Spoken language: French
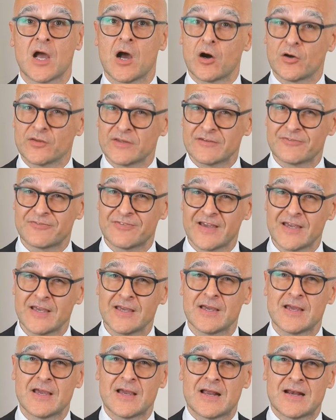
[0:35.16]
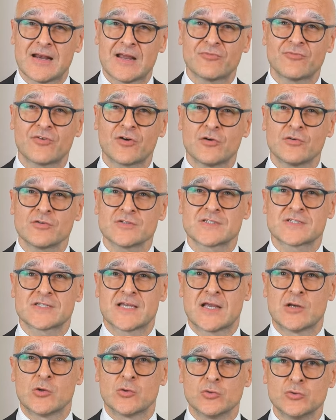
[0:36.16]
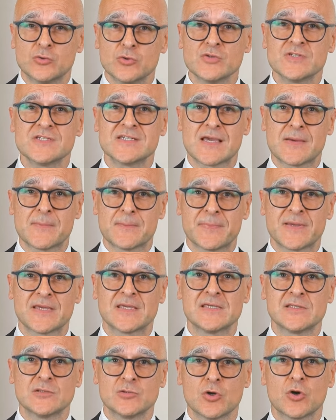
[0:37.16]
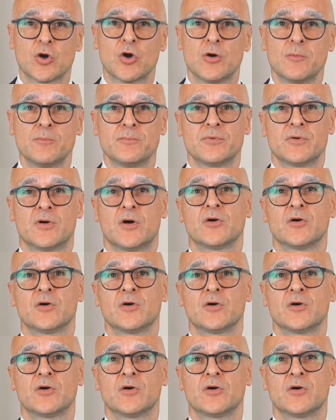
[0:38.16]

En effet, la France est le deuxième pays d'Europe